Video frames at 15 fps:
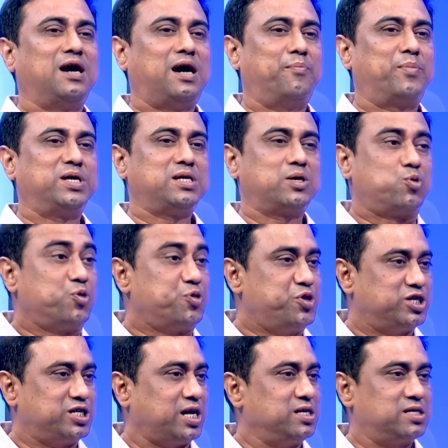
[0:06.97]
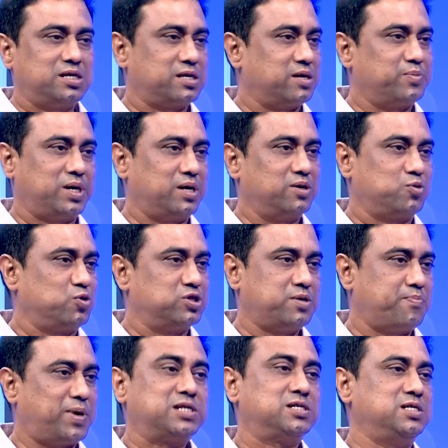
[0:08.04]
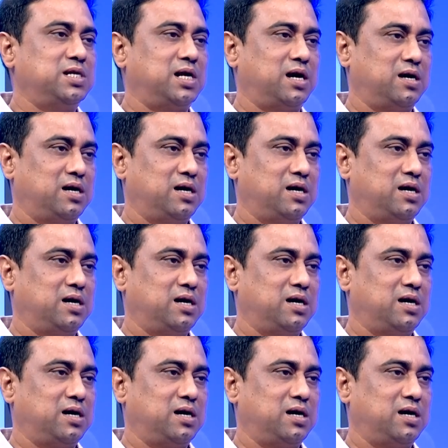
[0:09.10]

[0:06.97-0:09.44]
আমরা যা করতে চাই সেটা আমরা করতে পারছি না